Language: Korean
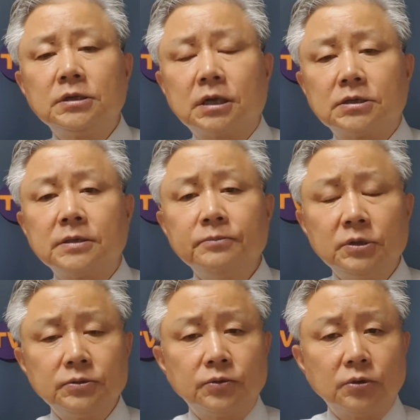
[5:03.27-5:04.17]
자
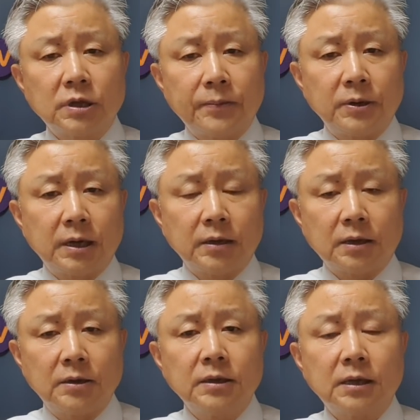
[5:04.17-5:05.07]
전면적으로
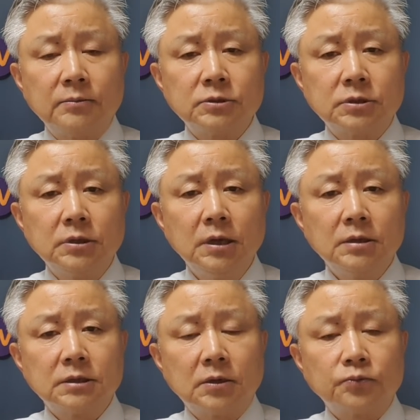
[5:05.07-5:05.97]
개편하겠다 이렇게 하면서
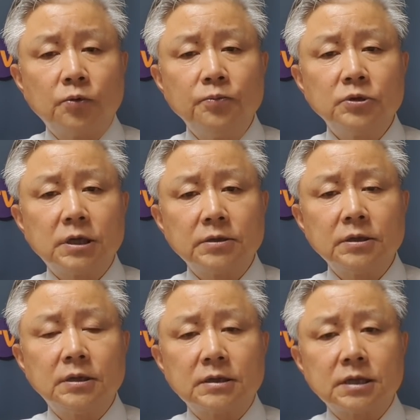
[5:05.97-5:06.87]
자
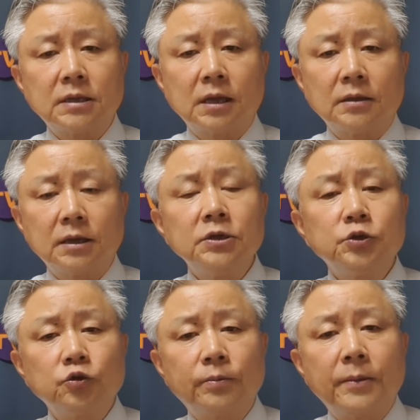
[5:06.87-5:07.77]
본부장들이 다 사퇴한다 이런
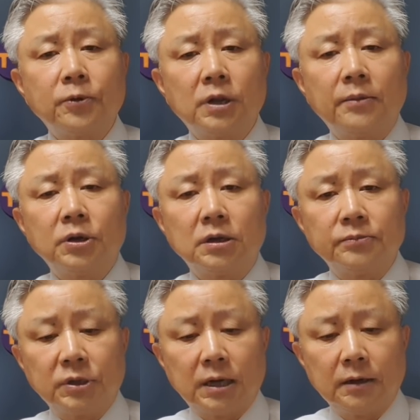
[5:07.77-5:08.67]
식으로 발표를 해버린
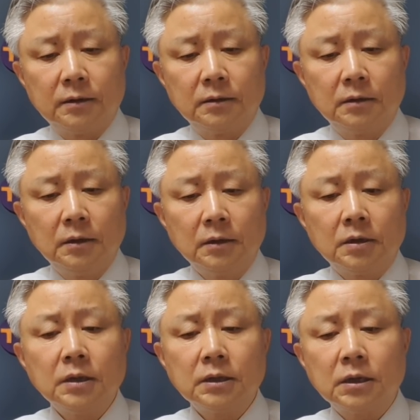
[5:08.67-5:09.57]
겁니다.
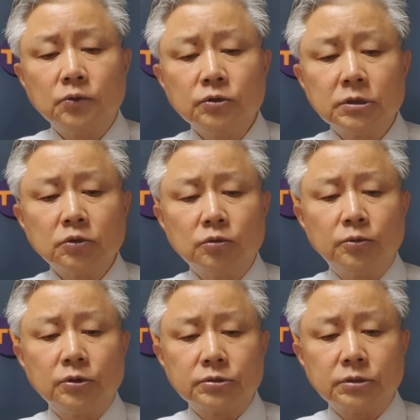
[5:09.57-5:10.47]
그러니까 윤석열
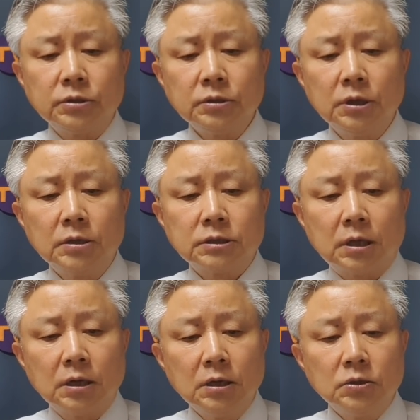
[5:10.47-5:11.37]
후보로서는
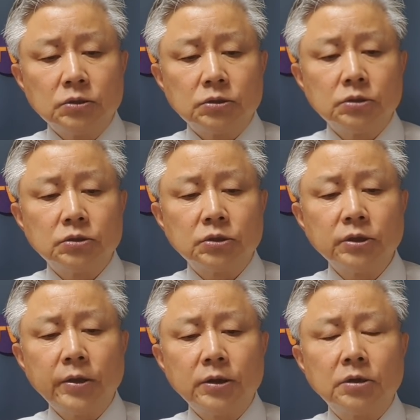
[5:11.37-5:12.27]
자, 이
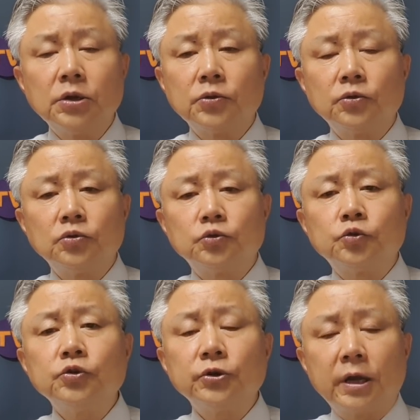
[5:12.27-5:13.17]
선대위를 어느 정도
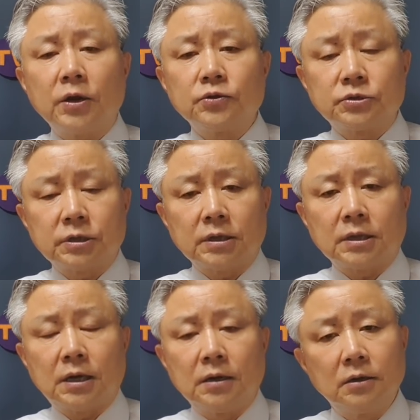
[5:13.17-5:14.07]
수정해가지고 쓰겠다.